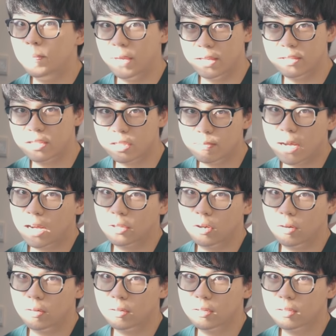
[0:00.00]
免治马
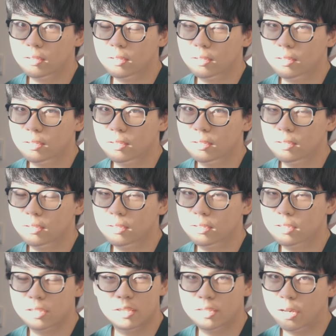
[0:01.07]
桶，
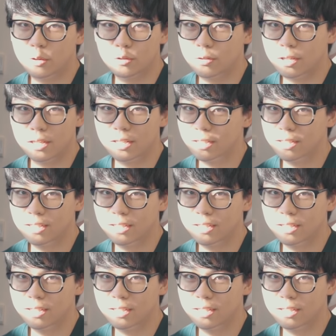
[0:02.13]
真的超爽。